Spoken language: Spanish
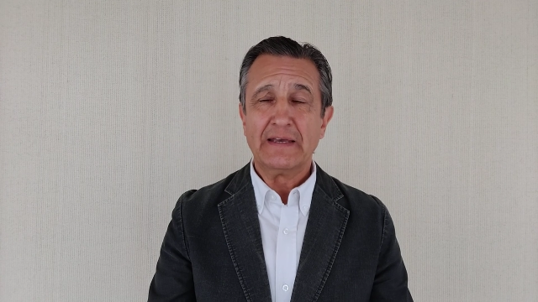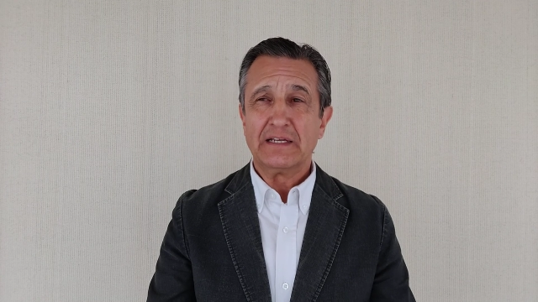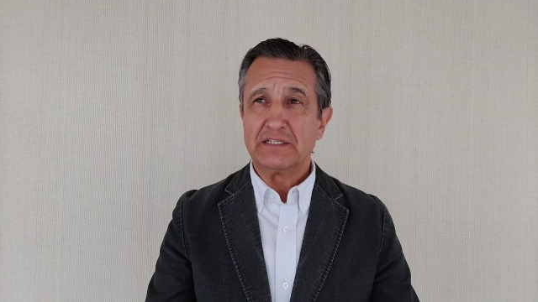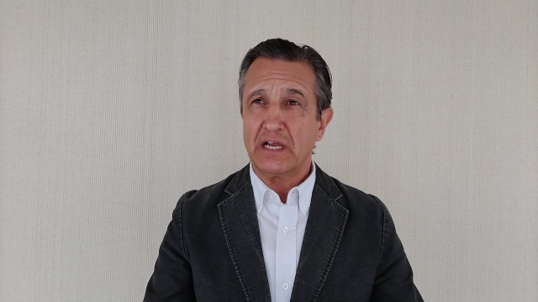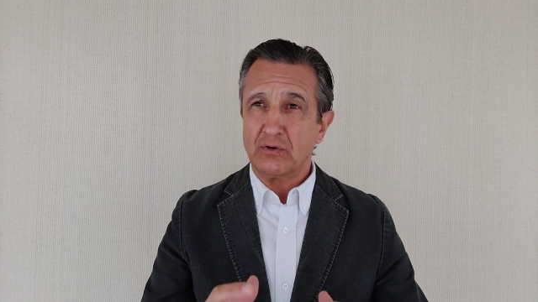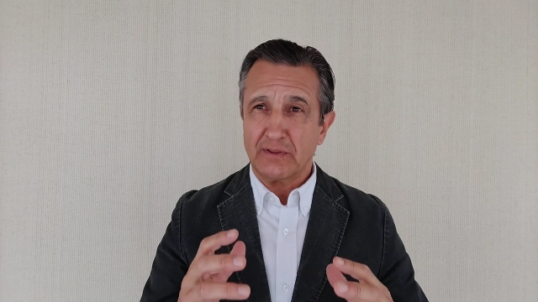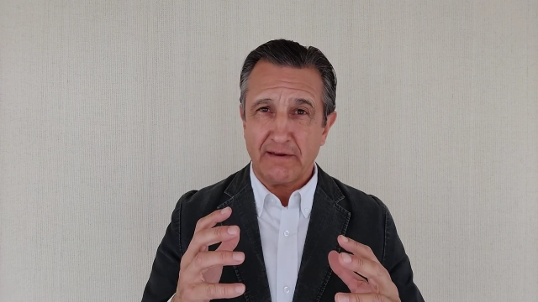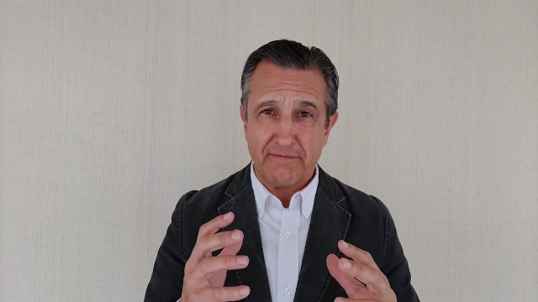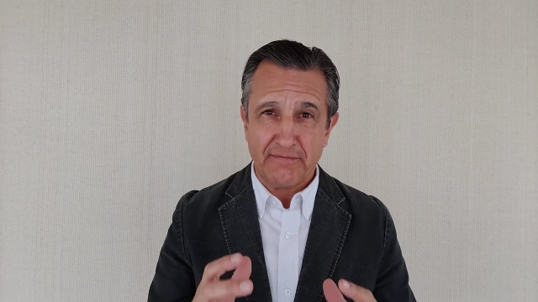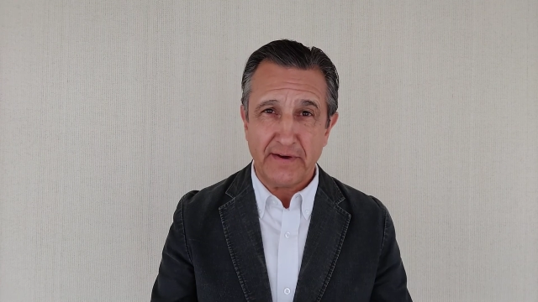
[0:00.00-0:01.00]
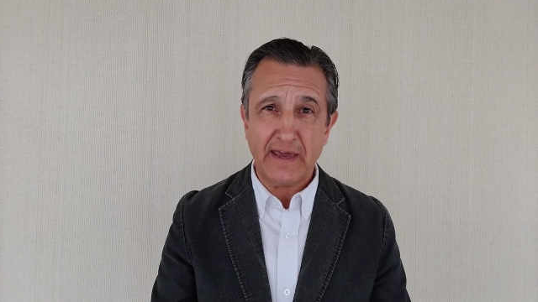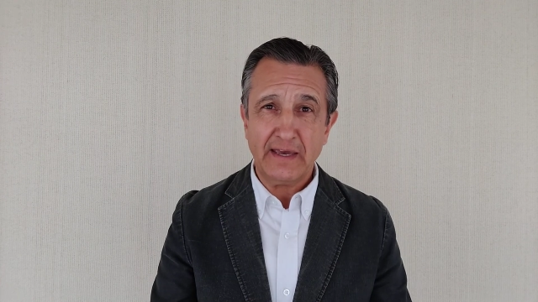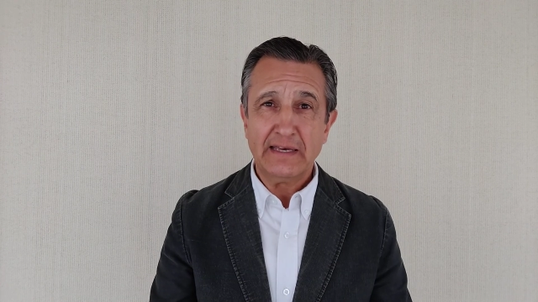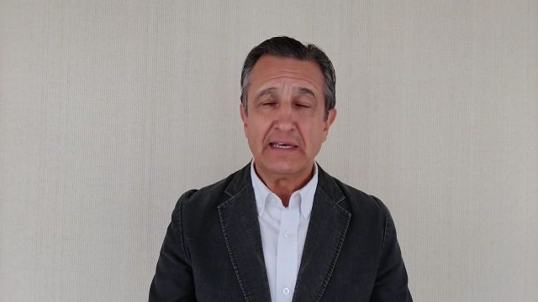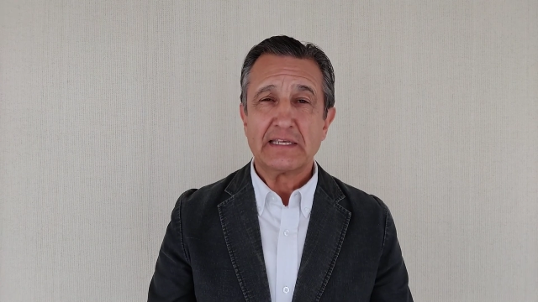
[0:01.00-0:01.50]
lleno de fe,
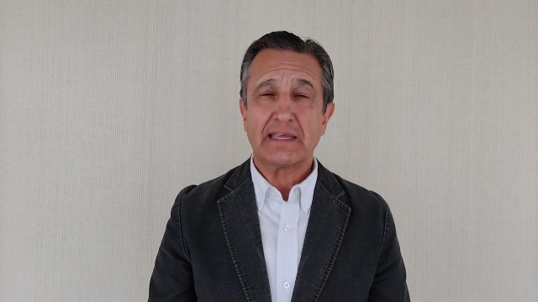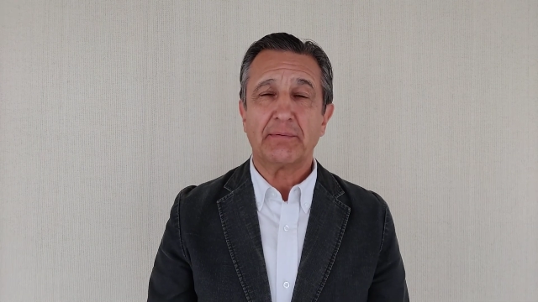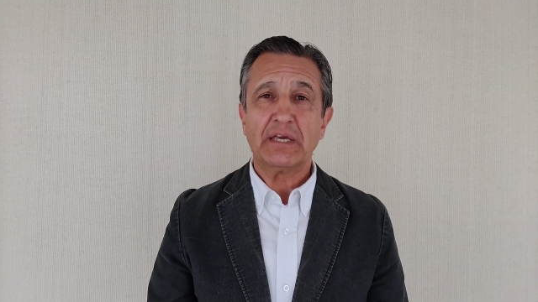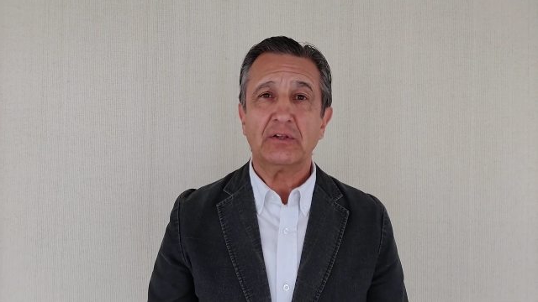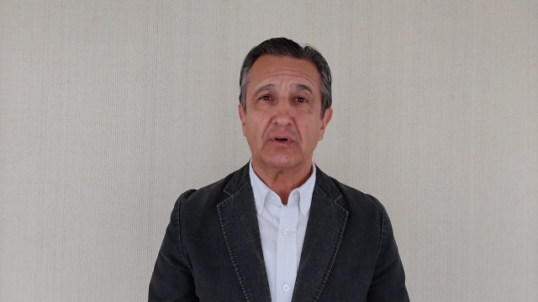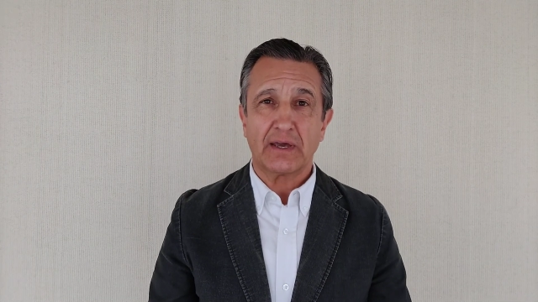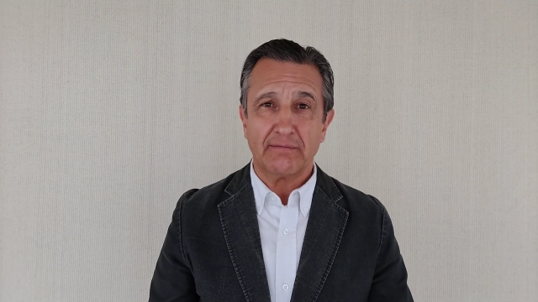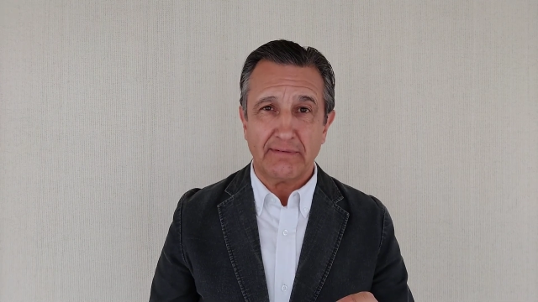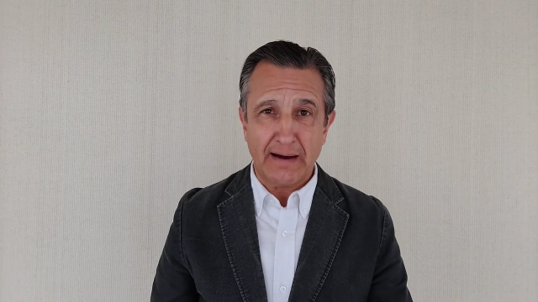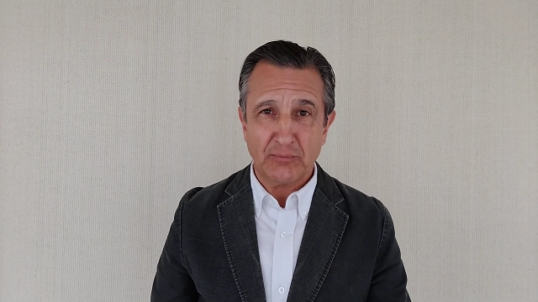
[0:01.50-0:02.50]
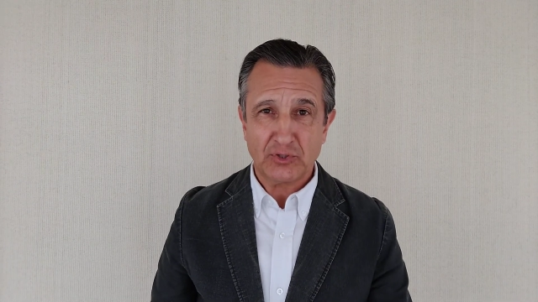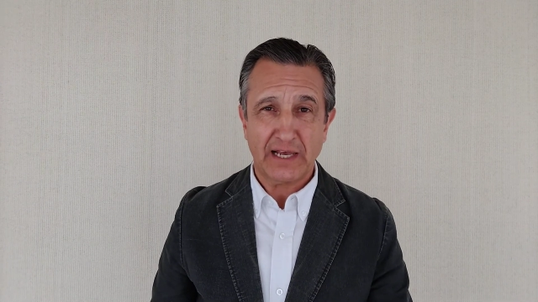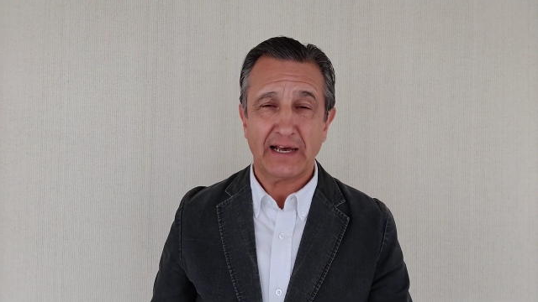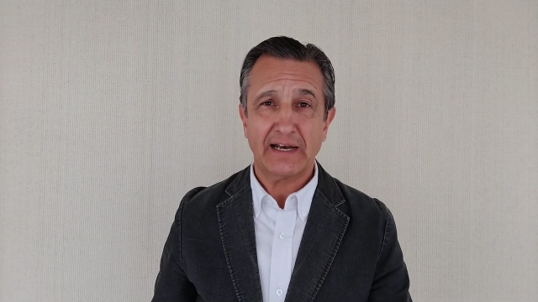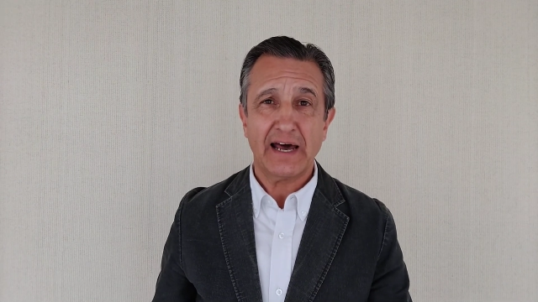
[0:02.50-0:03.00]
sabiendo que vamos
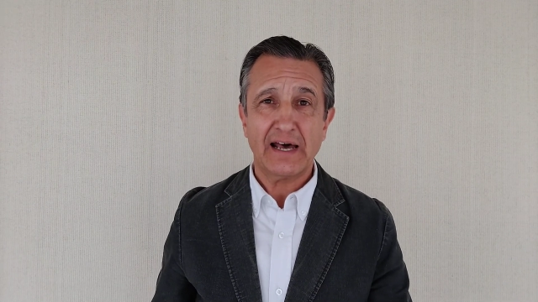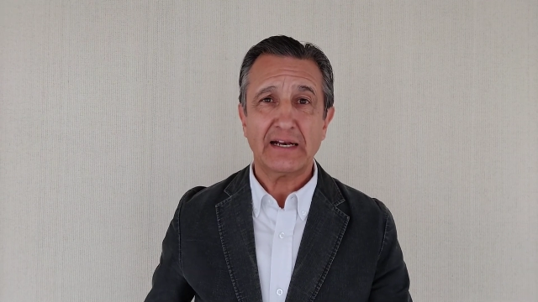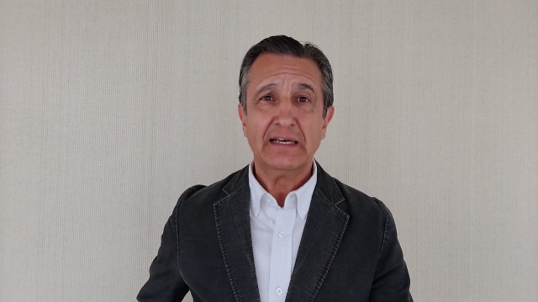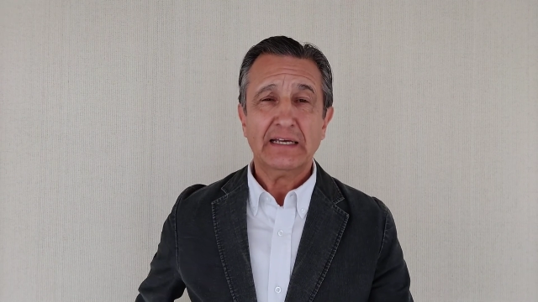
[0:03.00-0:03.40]
a ganar